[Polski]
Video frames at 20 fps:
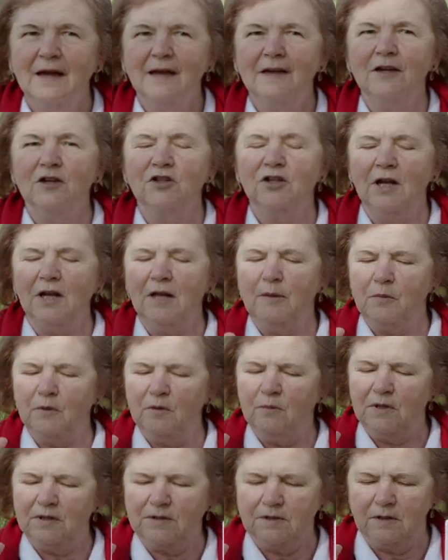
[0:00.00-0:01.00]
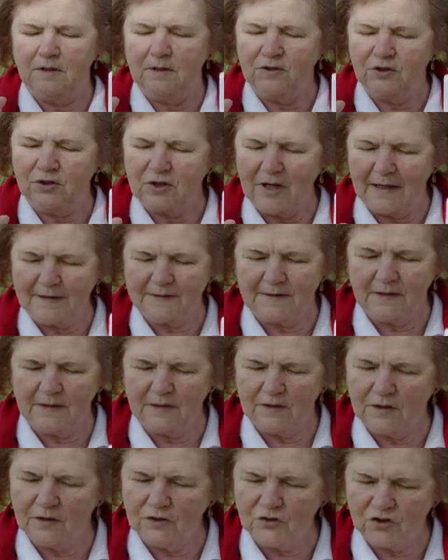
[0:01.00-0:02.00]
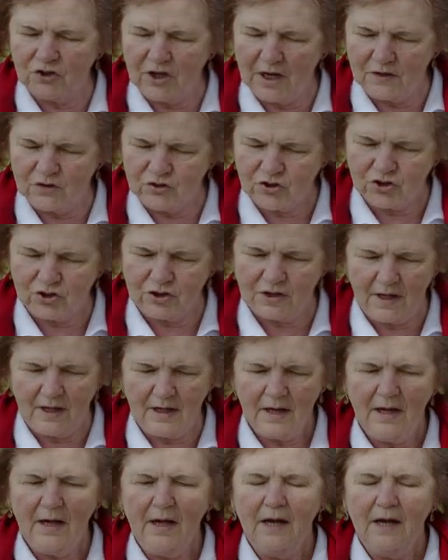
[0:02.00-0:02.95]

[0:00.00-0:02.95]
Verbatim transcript: Jeżeli były e, czasy e, ciężkie,